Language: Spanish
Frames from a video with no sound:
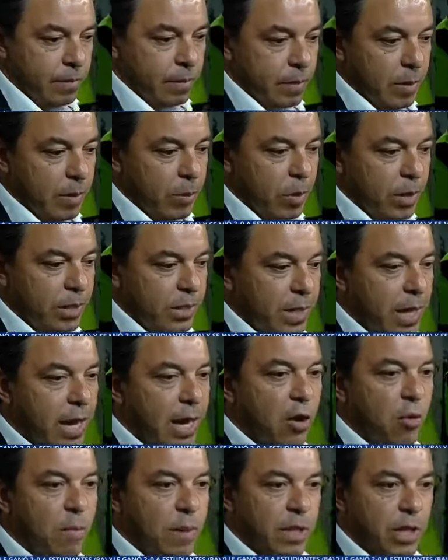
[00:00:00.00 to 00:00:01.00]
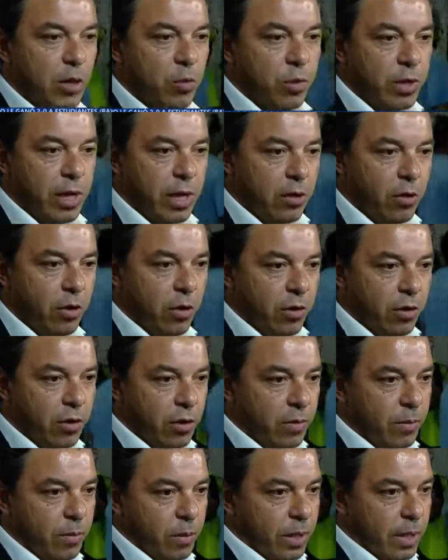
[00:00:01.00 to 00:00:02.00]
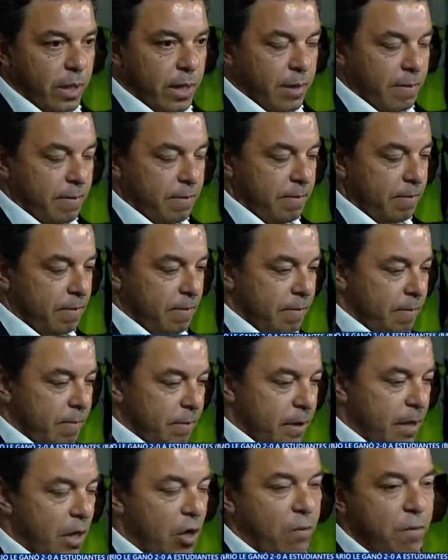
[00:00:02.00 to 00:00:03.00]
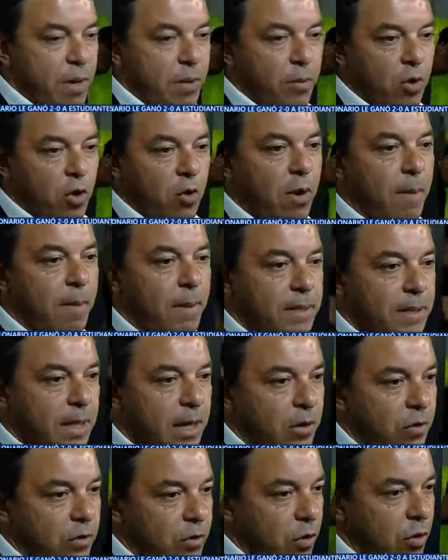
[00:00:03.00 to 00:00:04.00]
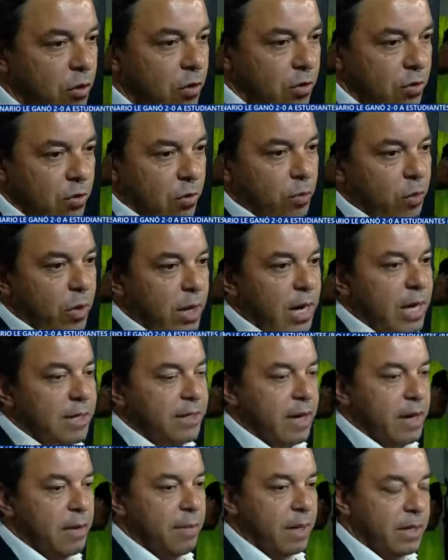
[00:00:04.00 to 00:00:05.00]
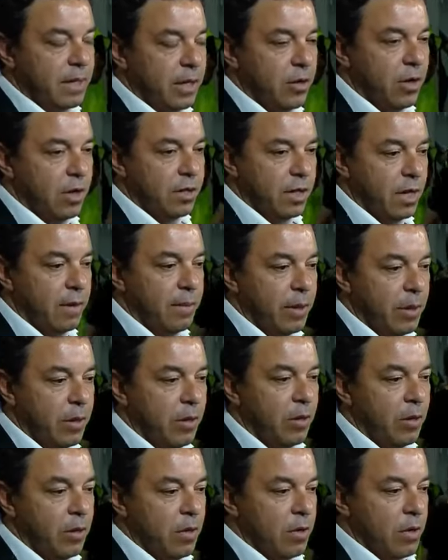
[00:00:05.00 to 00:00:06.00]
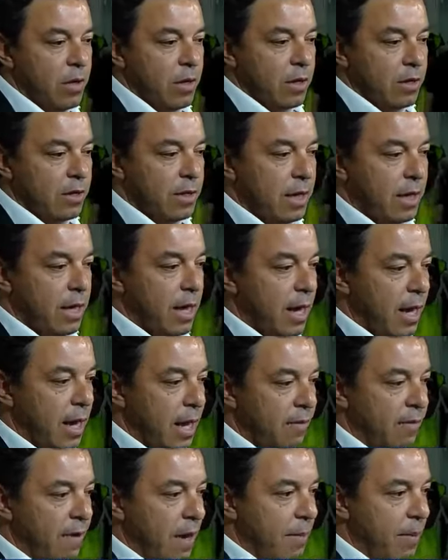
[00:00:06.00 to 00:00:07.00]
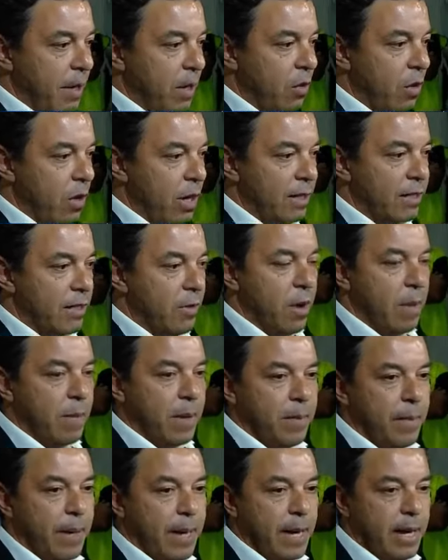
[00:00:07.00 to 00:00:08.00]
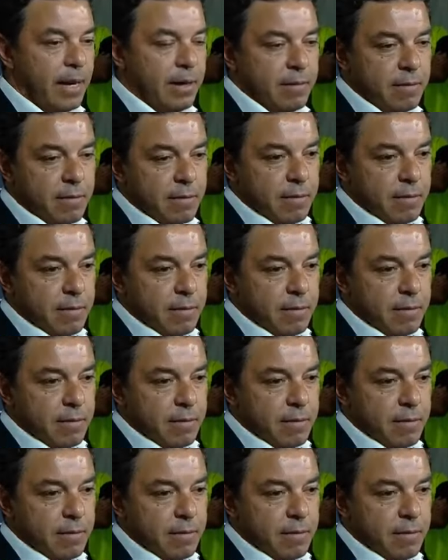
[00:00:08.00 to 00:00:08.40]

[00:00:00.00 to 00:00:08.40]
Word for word: se puede llegar a cometer un error, ¿no? Porque y lo mismo nos va a pasar a nosotros. Yo puedo analizar el partido de ayer, pero sé que Flamenco ahora se va a preparar